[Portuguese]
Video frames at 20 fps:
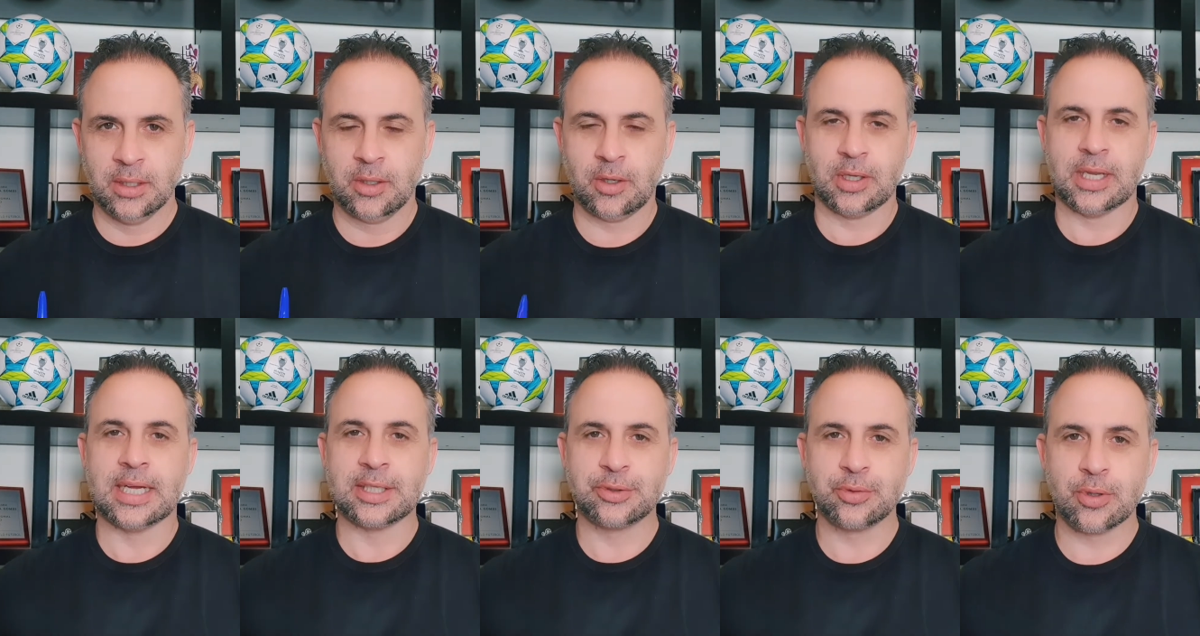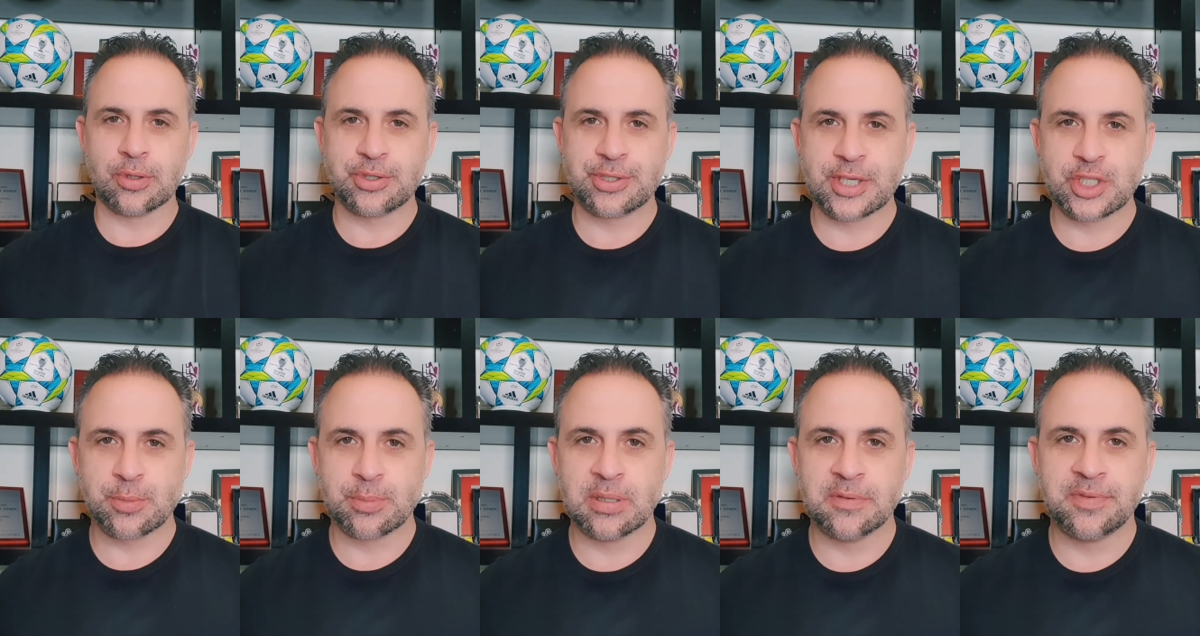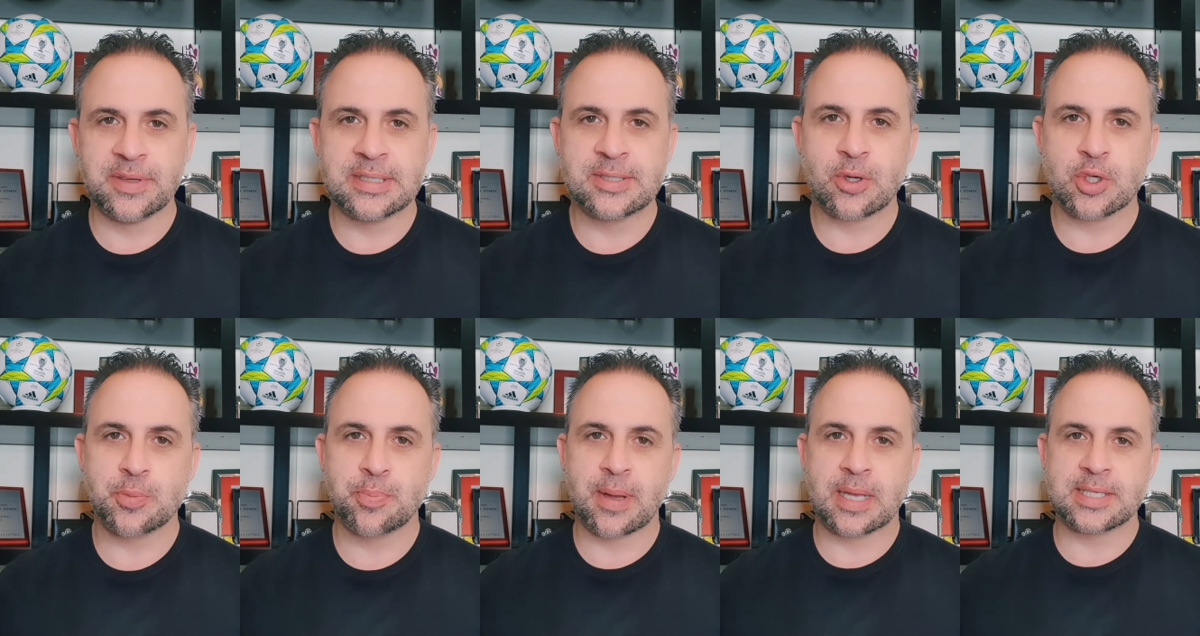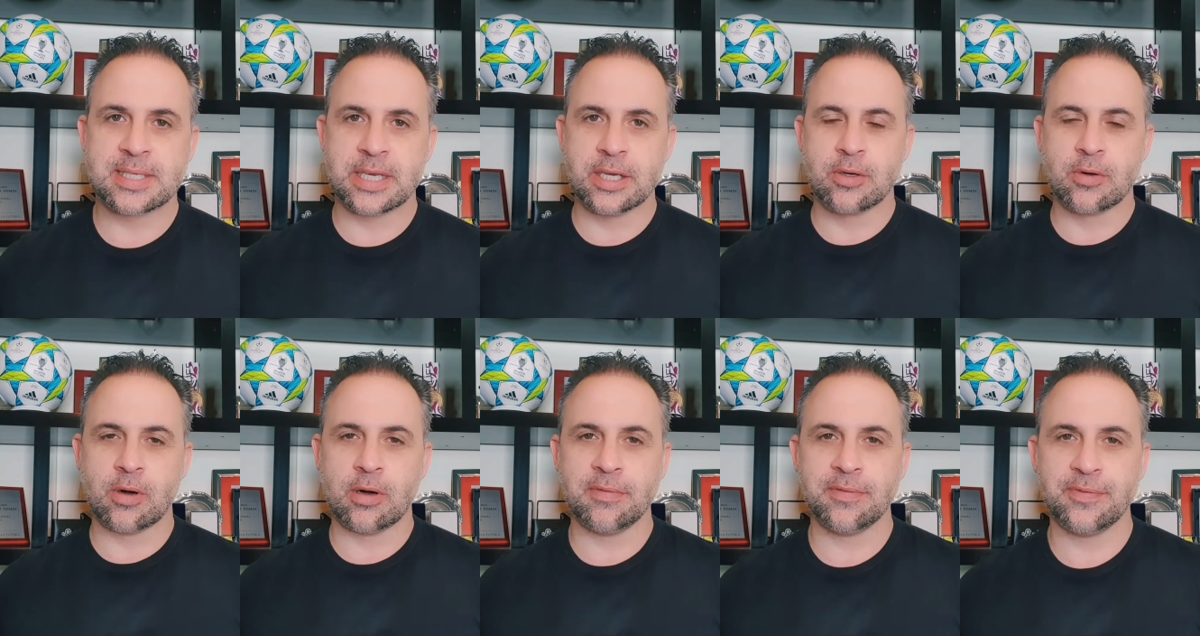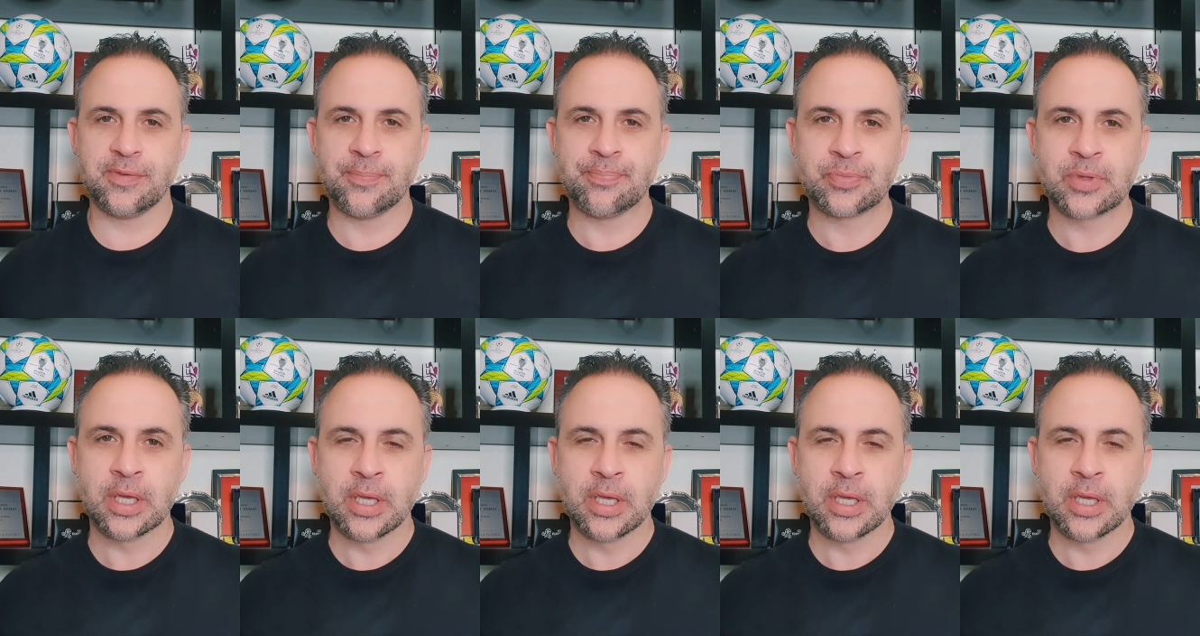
Olá a todos, sejam bem-vindos ao Espaço Kickoff.